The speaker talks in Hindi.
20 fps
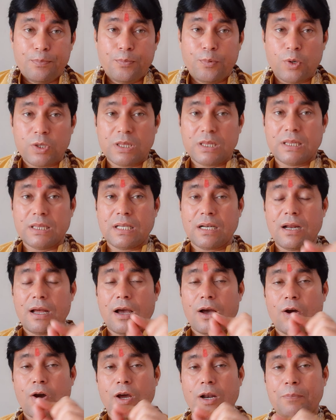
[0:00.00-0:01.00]
पुत्र
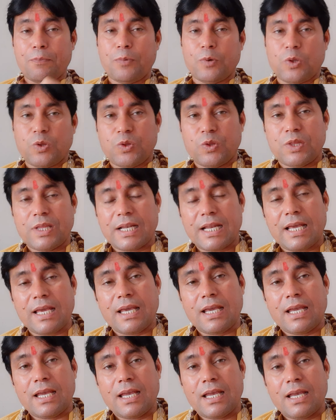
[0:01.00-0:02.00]
और पुत्री
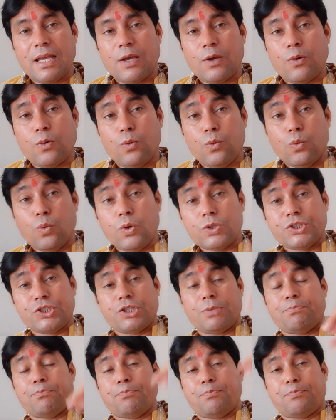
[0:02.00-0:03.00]
उच्च
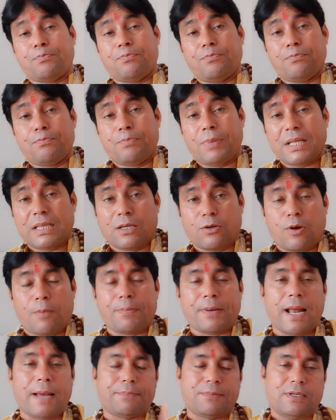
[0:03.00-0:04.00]
पद को
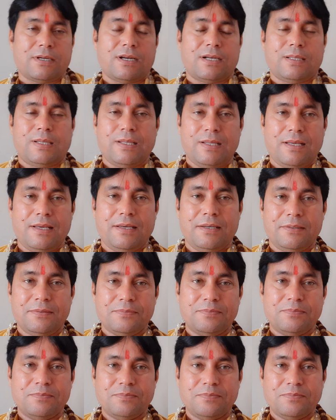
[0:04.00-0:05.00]
प्राप्त करती है
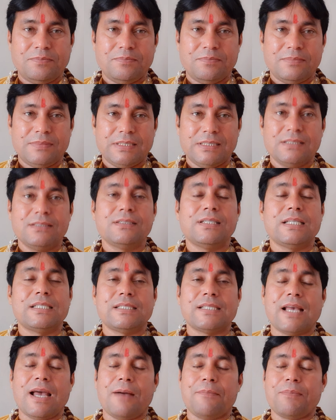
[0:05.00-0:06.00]

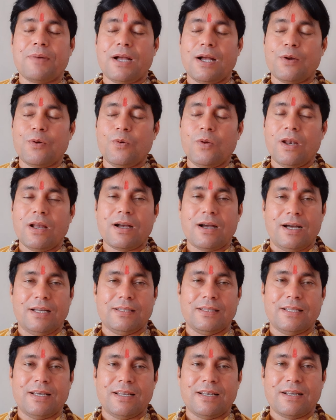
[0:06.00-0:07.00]
जिससे आपका कुल
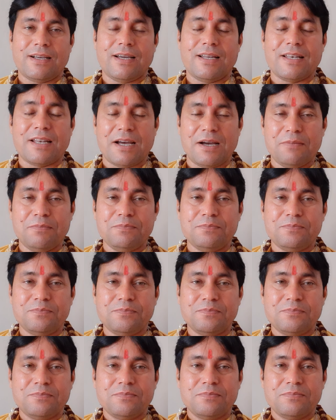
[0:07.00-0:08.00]
खानदान का नाम
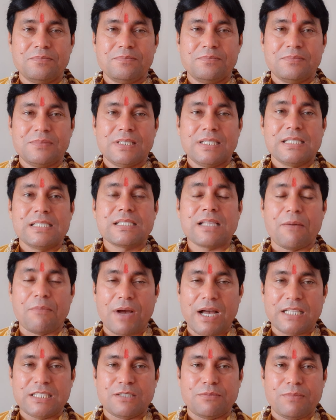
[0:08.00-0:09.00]

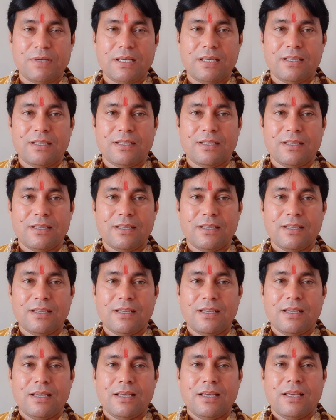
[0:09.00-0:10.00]
समाज में
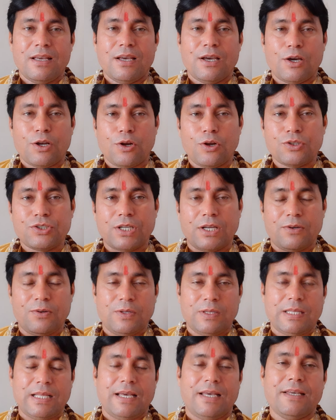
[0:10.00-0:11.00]
रोशन
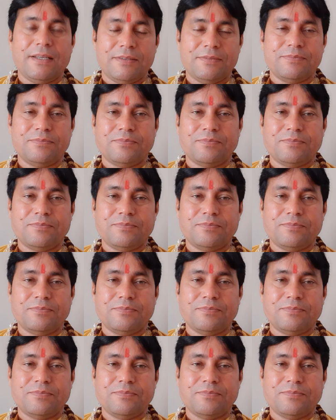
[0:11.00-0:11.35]
होता है